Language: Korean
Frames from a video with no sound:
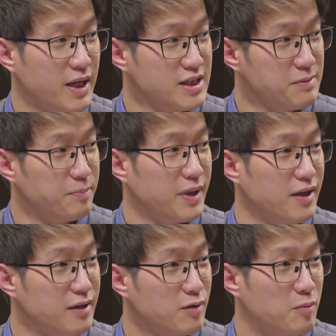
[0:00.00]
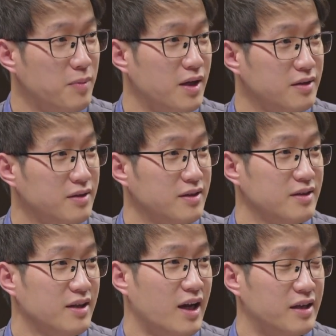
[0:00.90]
88 건반
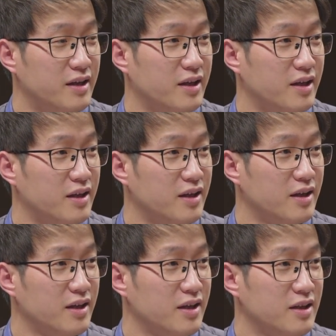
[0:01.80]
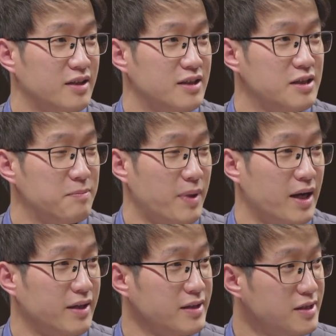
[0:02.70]
안에 이
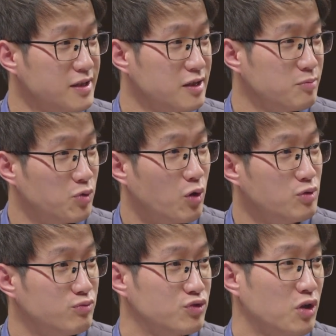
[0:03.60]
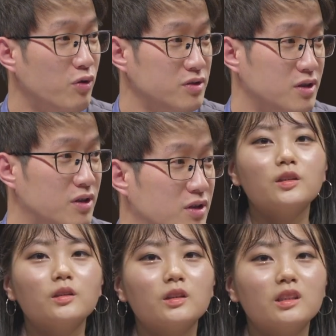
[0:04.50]
밖의 세상은 너무 무서워서 아
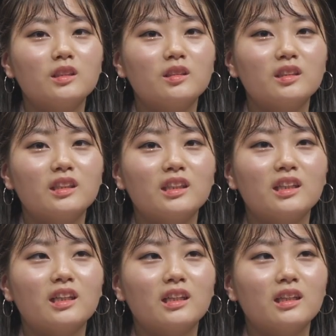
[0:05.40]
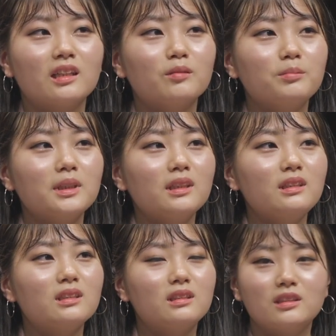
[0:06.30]
그거는 그 다른 영화였나요?
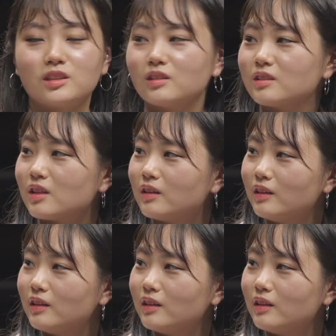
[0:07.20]
피아니스트의 전설. 아